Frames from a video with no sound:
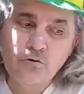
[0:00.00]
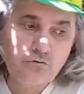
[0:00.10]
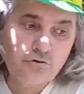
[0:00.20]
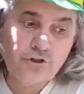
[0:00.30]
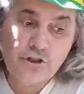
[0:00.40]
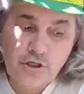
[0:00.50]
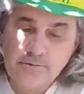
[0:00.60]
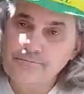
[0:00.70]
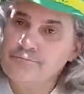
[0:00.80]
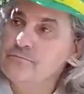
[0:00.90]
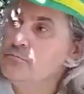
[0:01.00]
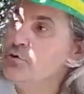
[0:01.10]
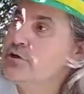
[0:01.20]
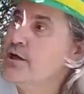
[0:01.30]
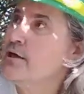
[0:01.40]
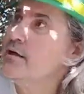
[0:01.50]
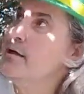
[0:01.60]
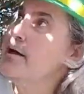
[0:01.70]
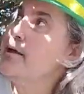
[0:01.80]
todo dia que ela,